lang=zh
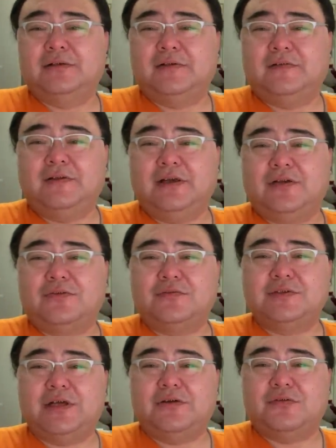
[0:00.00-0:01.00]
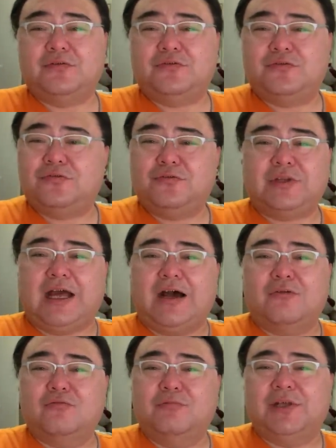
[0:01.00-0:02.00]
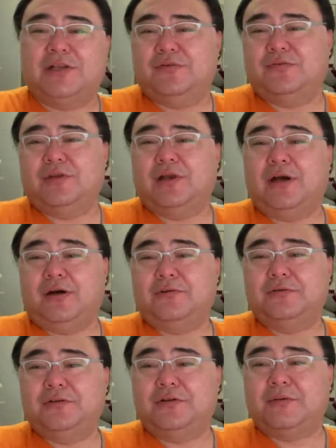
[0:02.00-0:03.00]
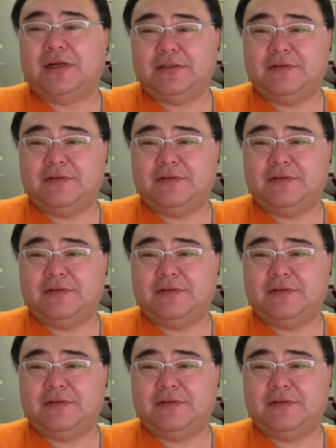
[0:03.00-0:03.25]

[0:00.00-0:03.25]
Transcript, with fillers: 这个中间有巨大无比的损耗，对吧？